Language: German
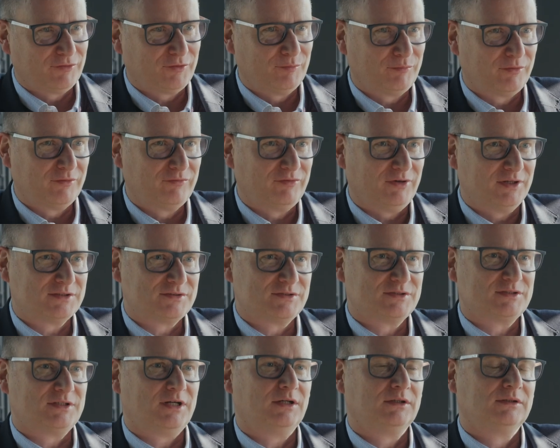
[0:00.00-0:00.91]
und profan zu
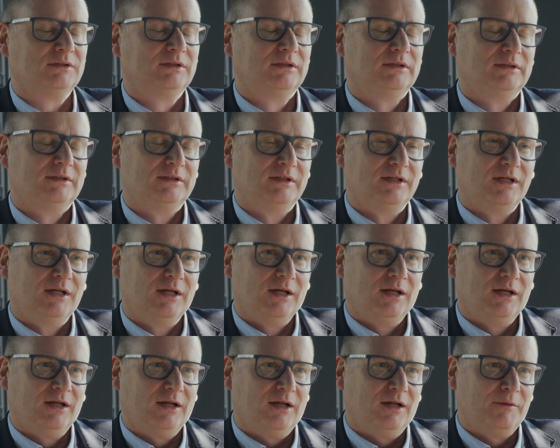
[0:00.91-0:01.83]
sagen.
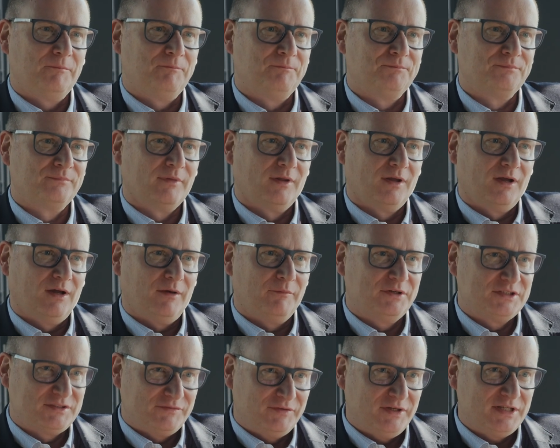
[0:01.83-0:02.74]
Ähm, aber
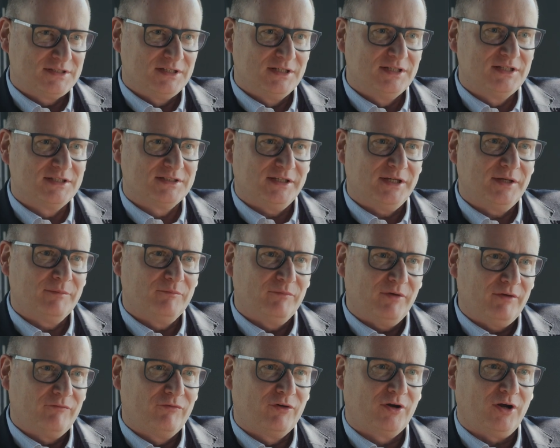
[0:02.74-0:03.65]
das Wesentliche ist eben
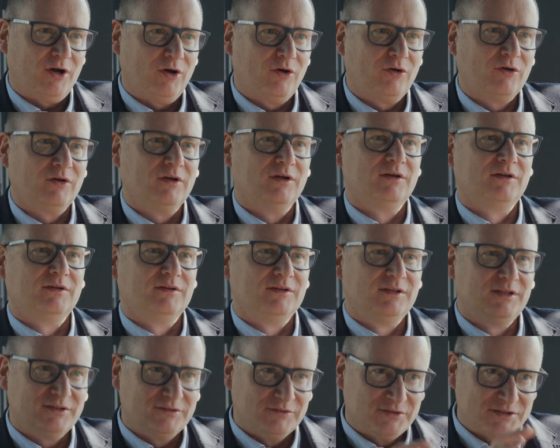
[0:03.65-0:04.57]
einfach auch
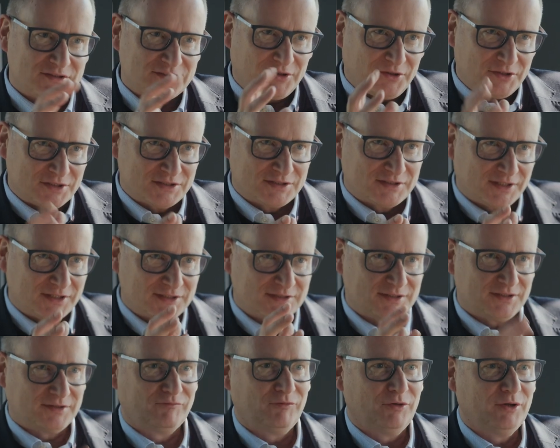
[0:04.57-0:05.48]
nicht nur das Äußere
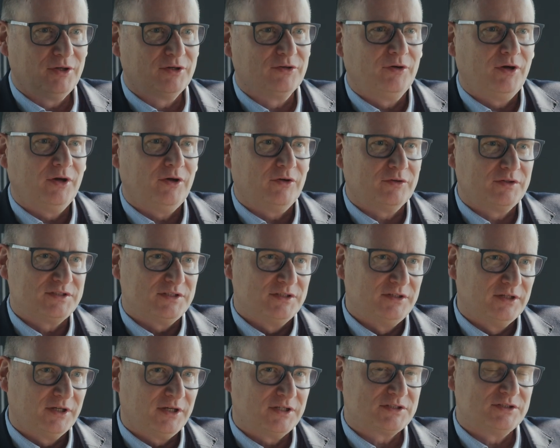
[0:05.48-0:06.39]
ist völlig neu, auch das
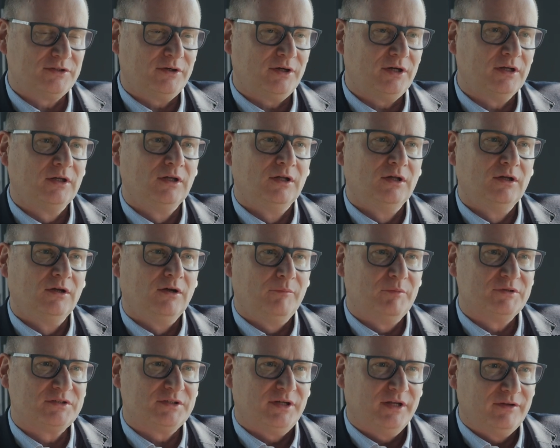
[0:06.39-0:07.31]
Innere ist neu, um
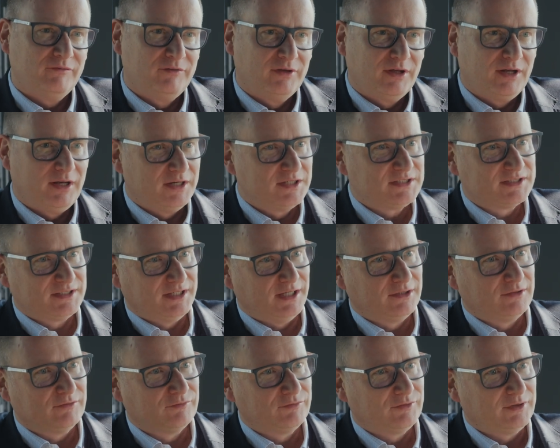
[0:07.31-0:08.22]
also eine wirklich eine
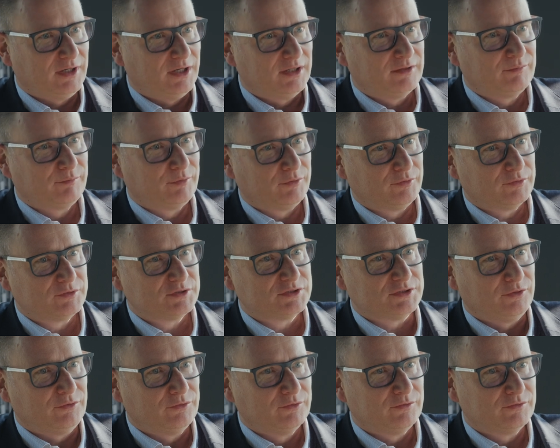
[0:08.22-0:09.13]

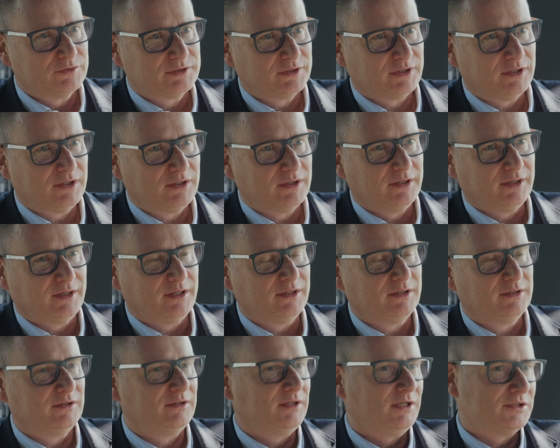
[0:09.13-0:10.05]
State-of-the-Art-Produktion unserer
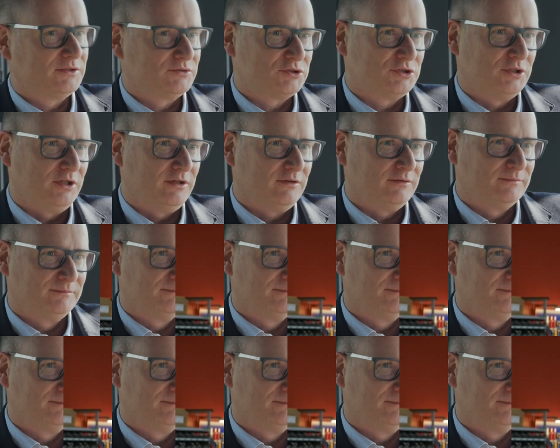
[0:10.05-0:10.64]
Geräte darzustellen.